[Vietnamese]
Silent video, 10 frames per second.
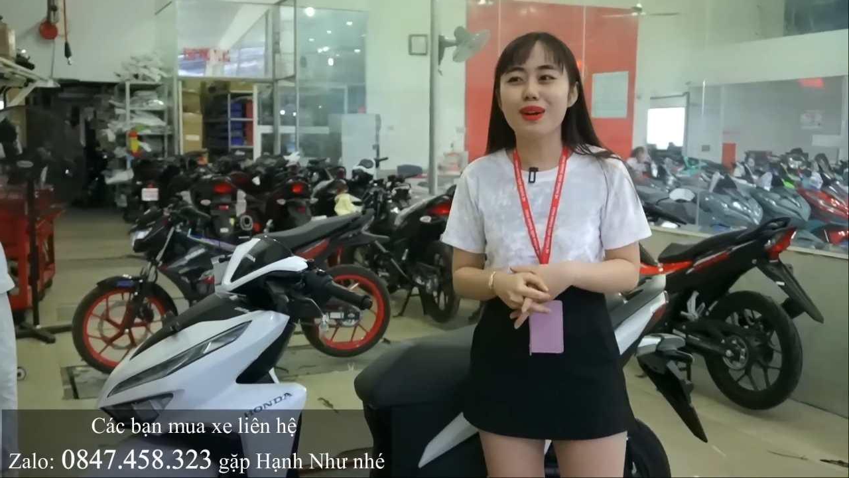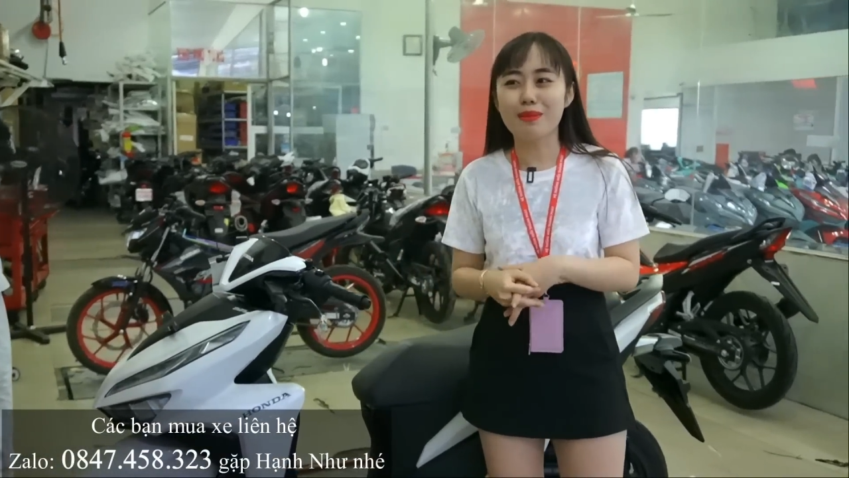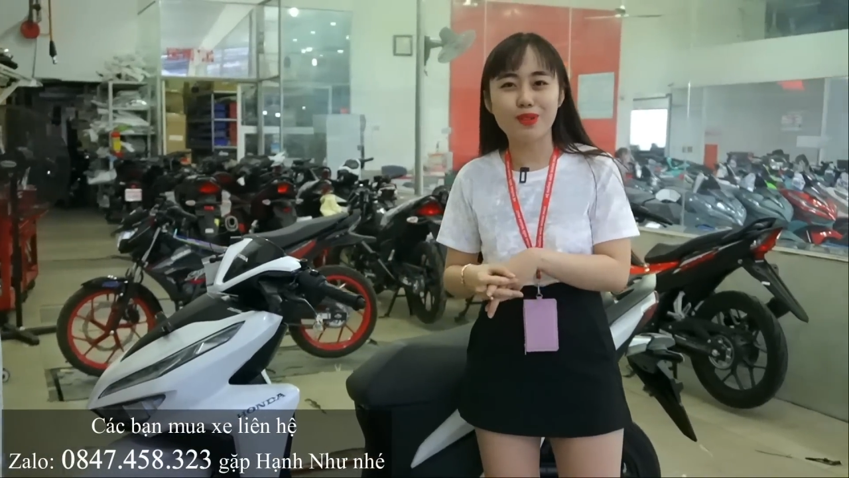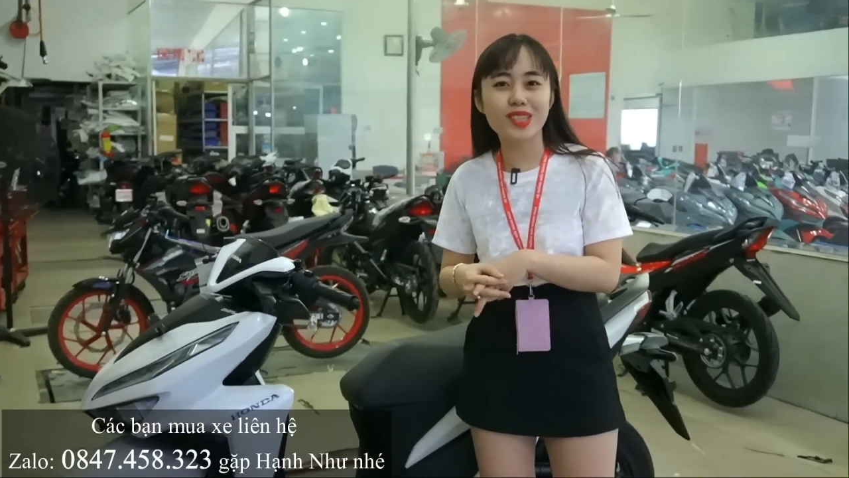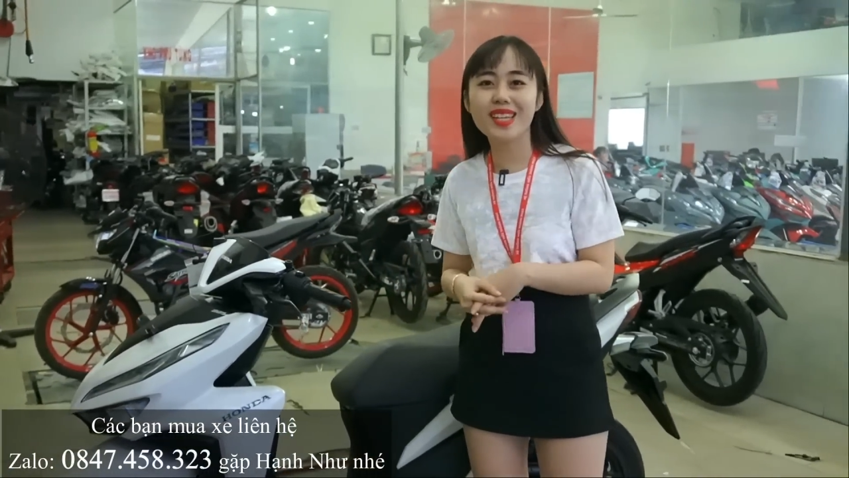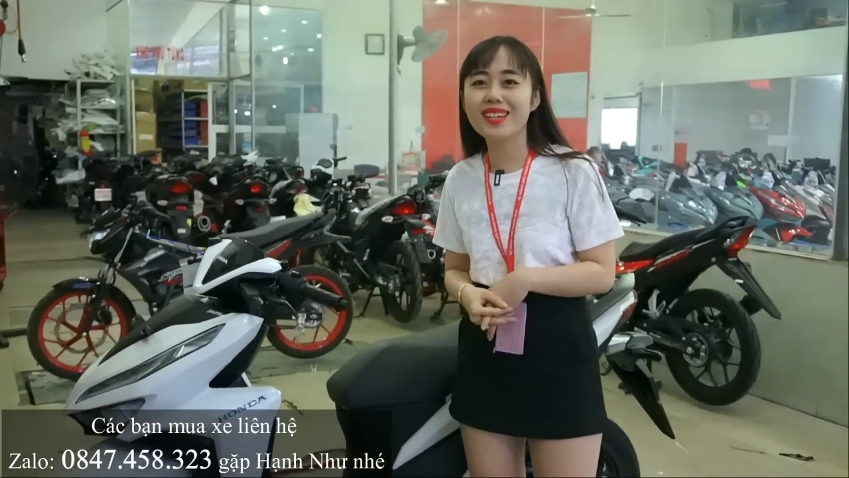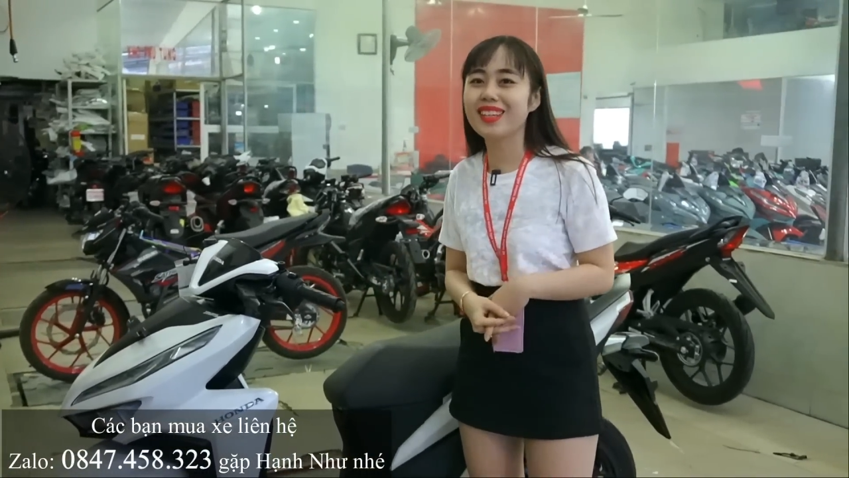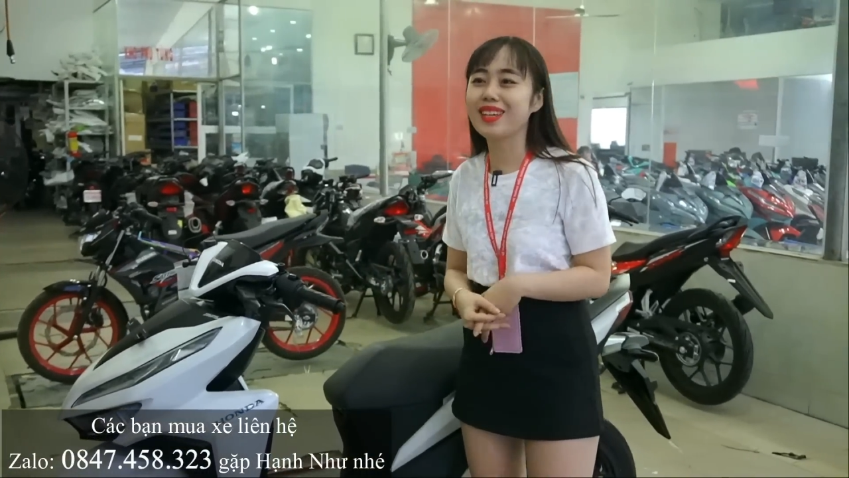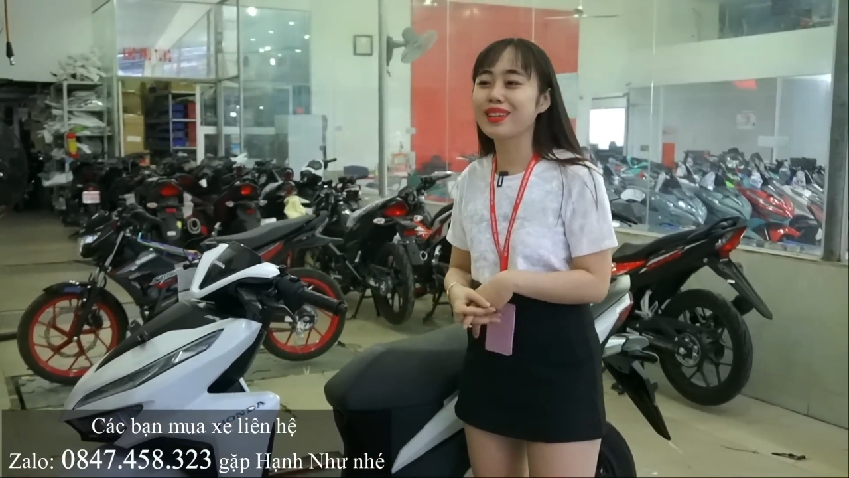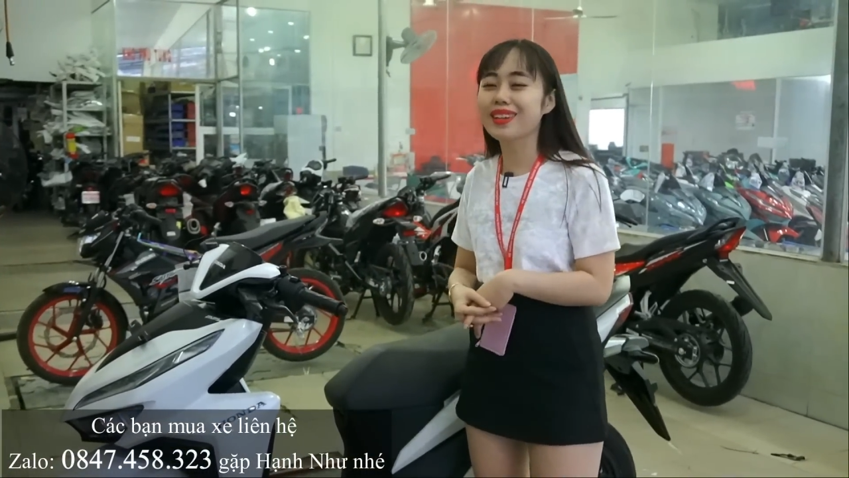nó là màu
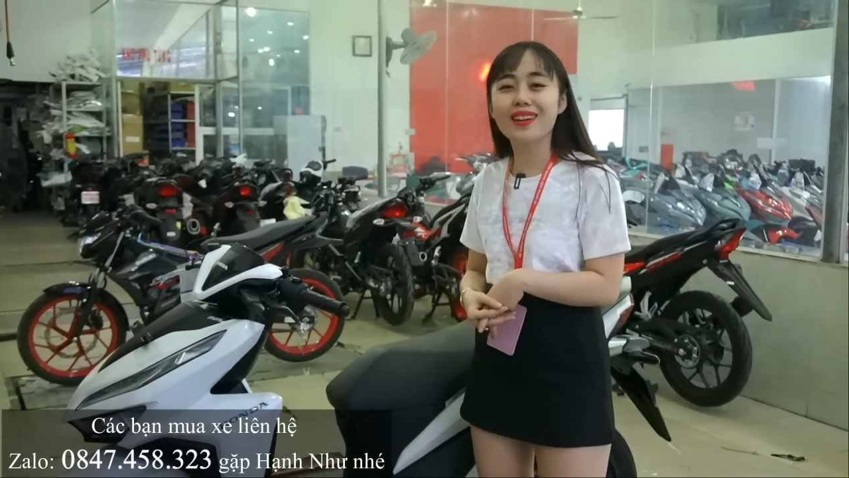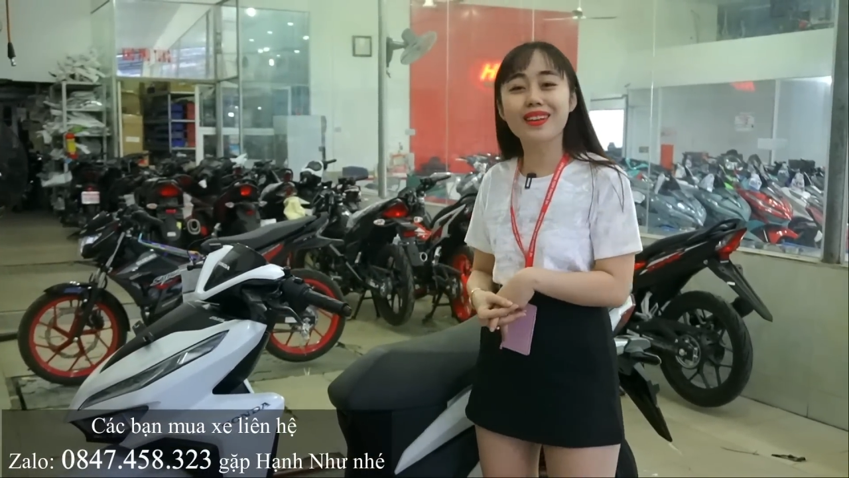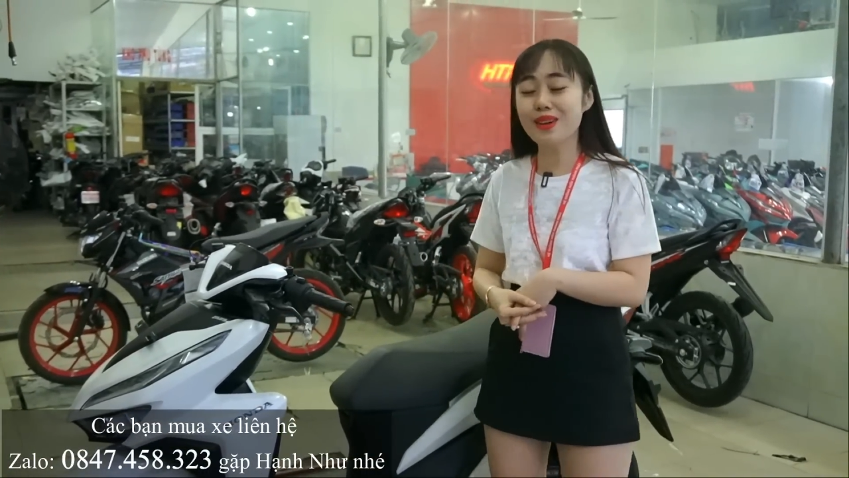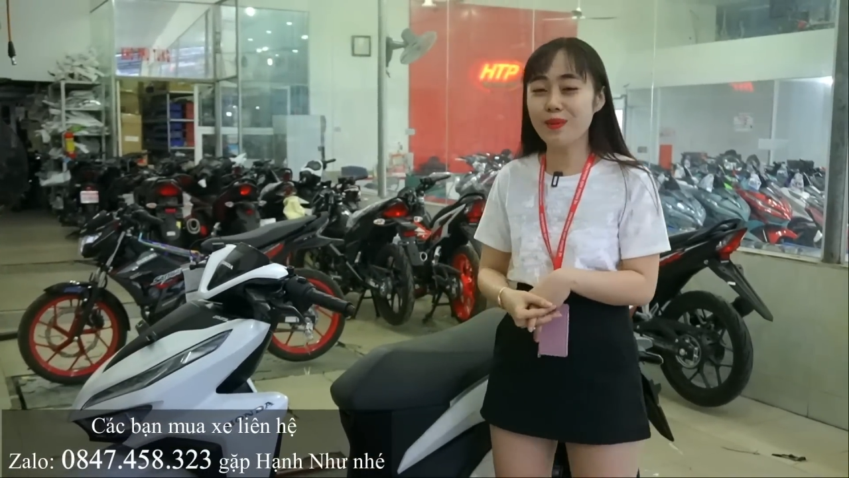zin đó thì cái